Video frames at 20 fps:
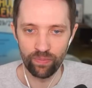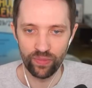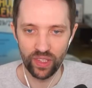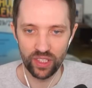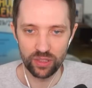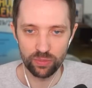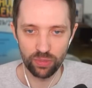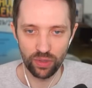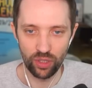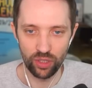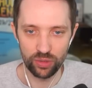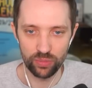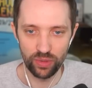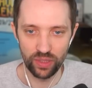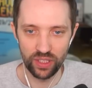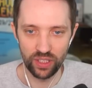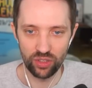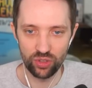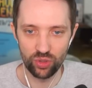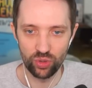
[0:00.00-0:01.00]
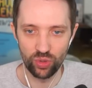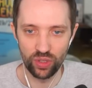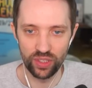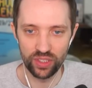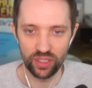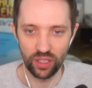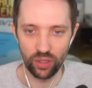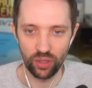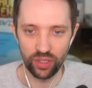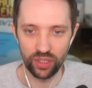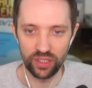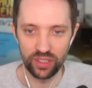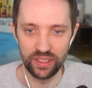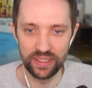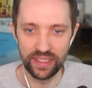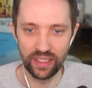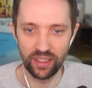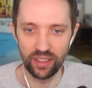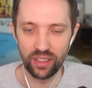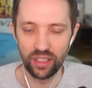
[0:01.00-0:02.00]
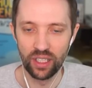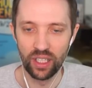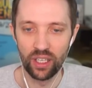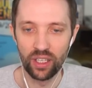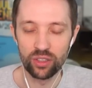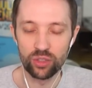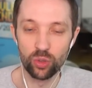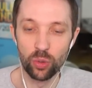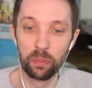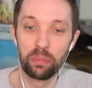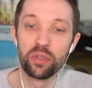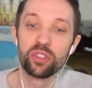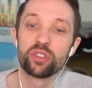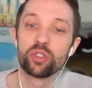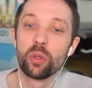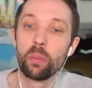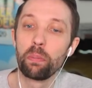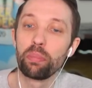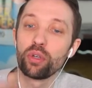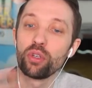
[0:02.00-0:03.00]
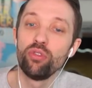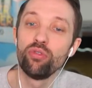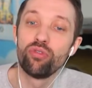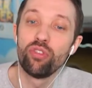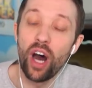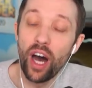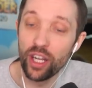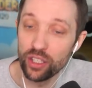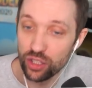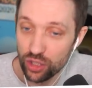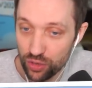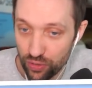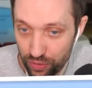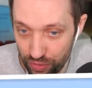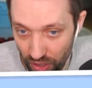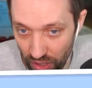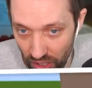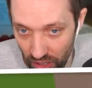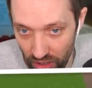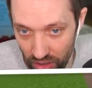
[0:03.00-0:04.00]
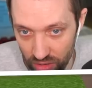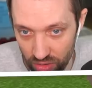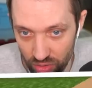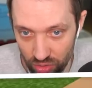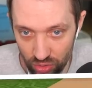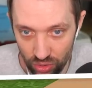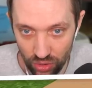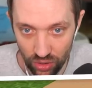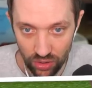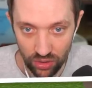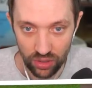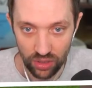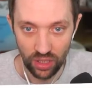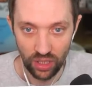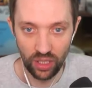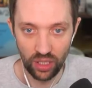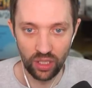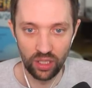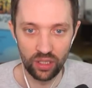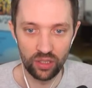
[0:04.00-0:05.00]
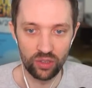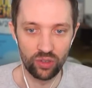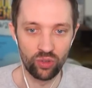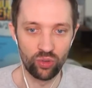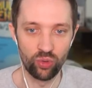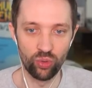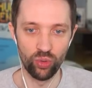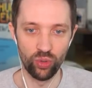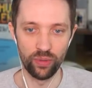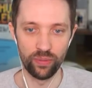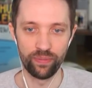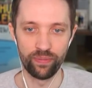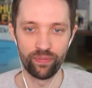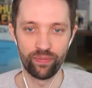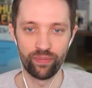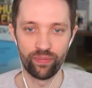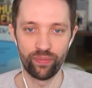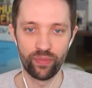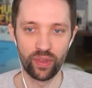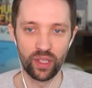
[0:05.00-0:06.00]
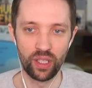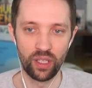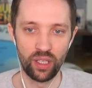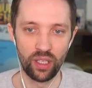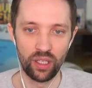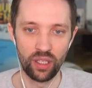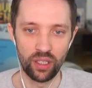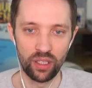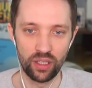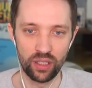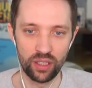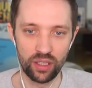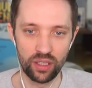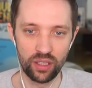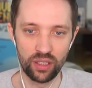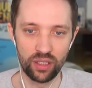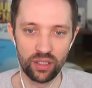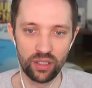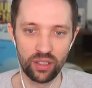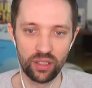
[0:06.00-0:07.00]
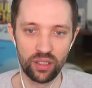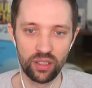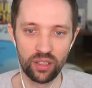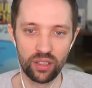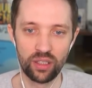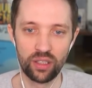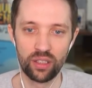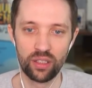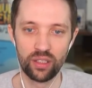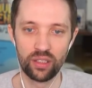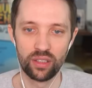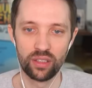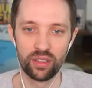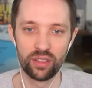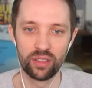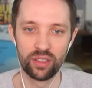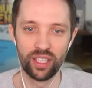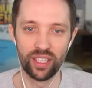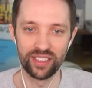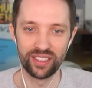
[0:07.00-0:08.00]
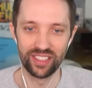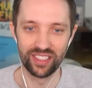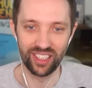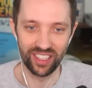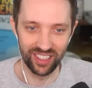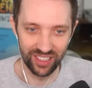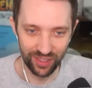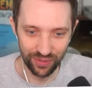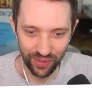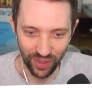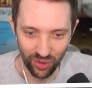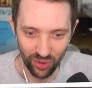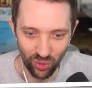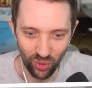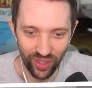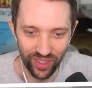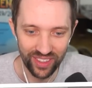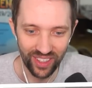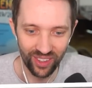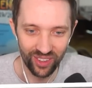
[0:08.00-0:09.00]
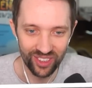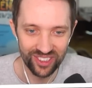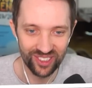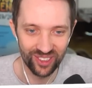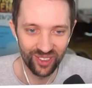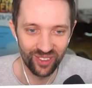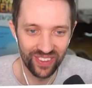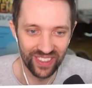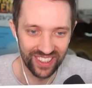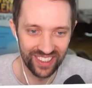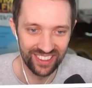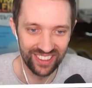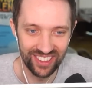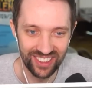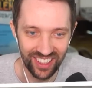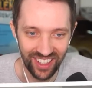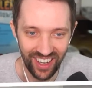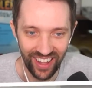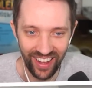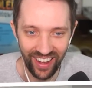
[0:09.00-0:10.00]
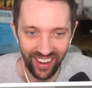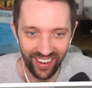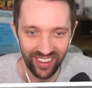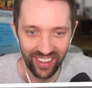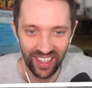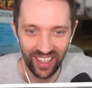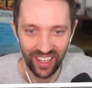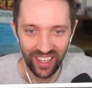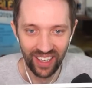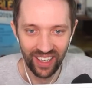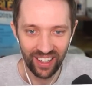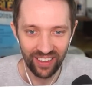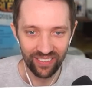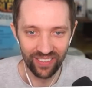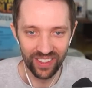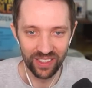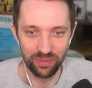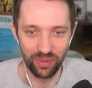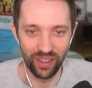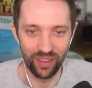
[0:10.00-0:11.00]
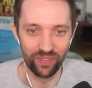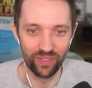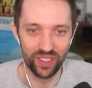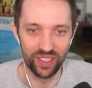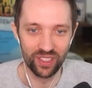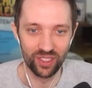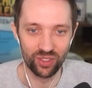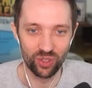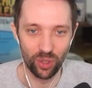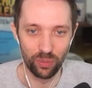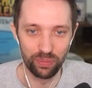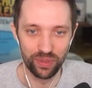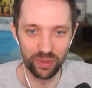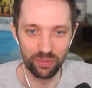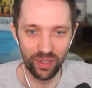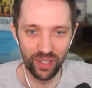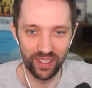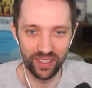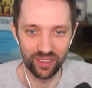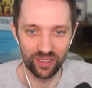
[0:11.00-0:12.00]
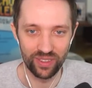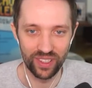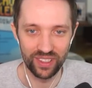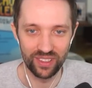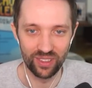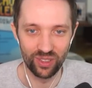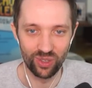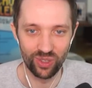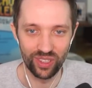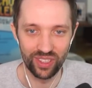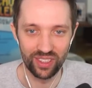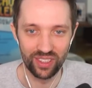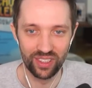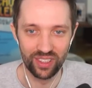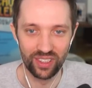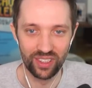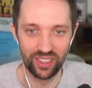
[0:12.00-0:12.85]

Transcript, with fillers: Jetzt braucht man natürlich auch hier so ein bisschen Privatsphäre, ne? Korrektamente. So. Das sieht richtig verloren aus, irgendwie richtig leer. Vielleicht machen wir eine Doppelbadewanne, Leute.